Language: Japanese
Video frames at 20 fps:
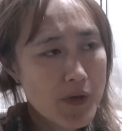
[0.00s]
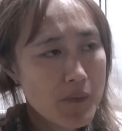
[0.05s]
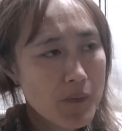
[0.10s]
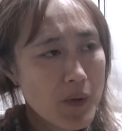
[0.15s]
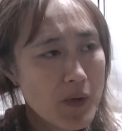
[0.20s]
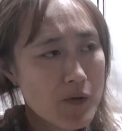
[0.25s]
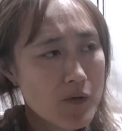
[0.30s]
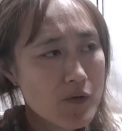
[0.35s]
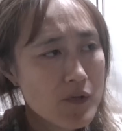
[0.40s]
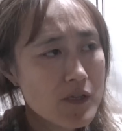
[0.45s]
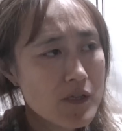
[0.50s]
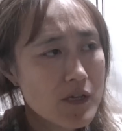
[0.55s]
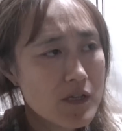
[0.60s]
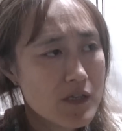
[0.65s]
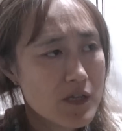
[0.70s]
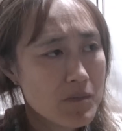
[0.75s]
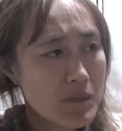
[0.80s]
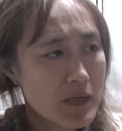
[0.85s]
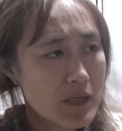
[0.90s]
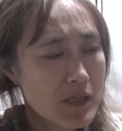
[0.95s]
まあロリータやっ
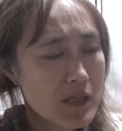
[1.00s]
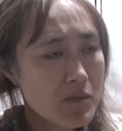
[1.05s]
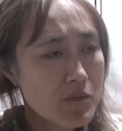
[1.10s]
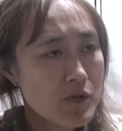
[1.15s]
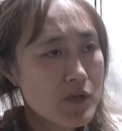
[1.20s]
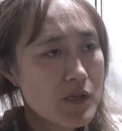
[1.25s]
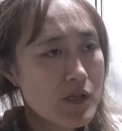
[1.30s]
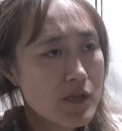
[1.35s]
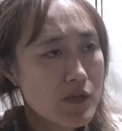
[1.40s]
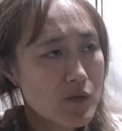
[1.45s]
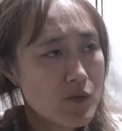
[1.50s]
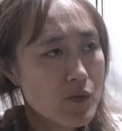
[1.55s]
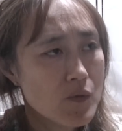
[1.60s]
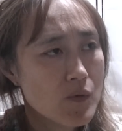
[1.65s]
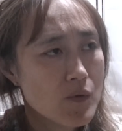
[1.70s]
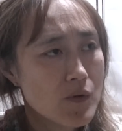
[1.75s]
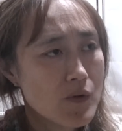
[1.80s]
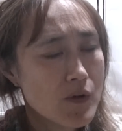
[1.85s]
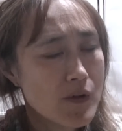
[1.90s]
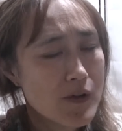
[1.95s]
たら今着てもいいねんけど
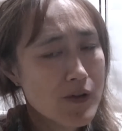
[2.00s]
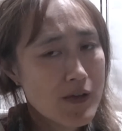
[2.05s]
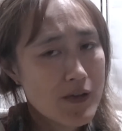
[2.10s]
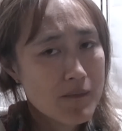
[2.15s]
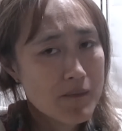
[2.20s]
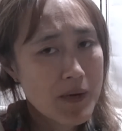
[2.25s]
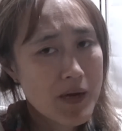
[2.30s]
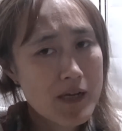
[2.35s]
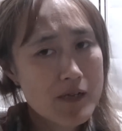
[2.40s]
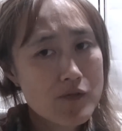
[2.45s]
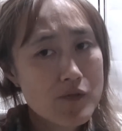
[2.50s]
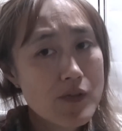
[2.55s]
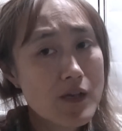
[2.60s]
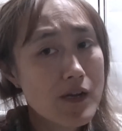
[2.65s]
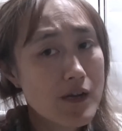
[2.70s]
半袖